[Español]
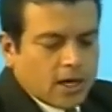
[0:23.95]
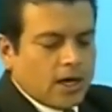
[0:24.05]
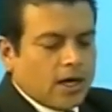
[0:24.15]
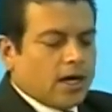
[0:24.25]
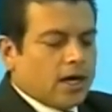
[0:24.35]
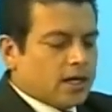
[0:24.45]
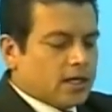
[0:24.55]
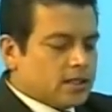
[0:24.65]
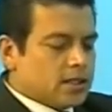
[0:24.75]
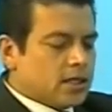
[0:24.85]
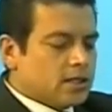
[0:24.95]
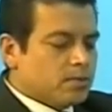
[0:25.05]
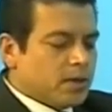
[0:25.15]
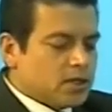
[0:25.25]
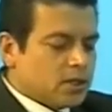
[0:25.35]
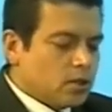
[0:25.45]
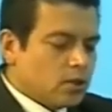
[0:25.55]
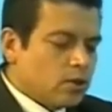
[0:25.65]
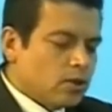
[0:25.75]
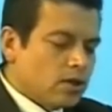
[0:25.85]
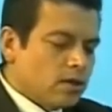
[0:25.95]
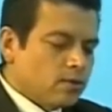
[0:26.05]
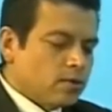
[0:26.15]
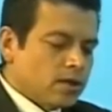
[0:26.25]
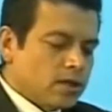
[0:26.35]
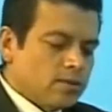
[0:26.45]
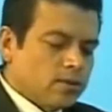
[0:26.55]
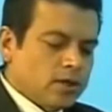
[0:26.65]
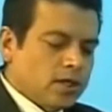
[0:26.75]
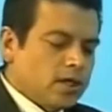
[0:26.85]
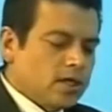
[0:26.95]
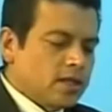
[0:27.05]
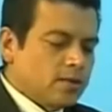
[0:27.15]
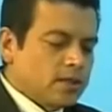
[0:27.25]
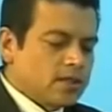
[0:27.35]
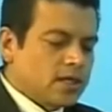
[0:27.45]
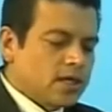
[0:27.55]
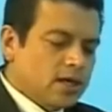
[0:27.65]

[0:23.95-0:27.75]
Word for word: a este espacio informativo y de entrevista.